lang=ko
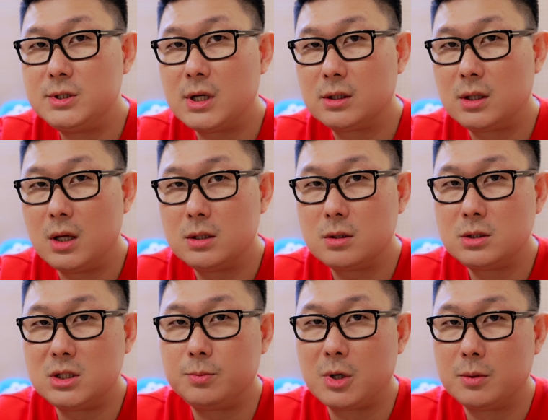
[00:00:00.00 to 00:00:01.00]
상태에서
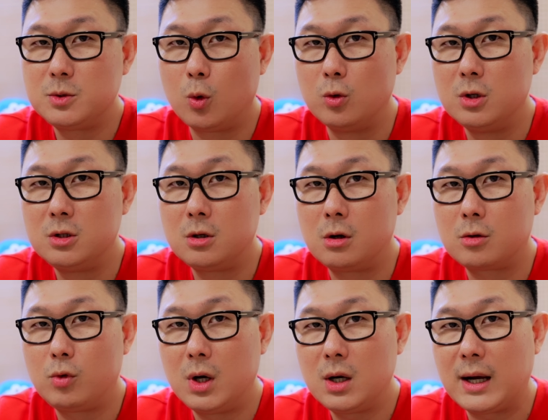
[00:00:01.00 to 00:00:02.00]
집값이 오르는 것과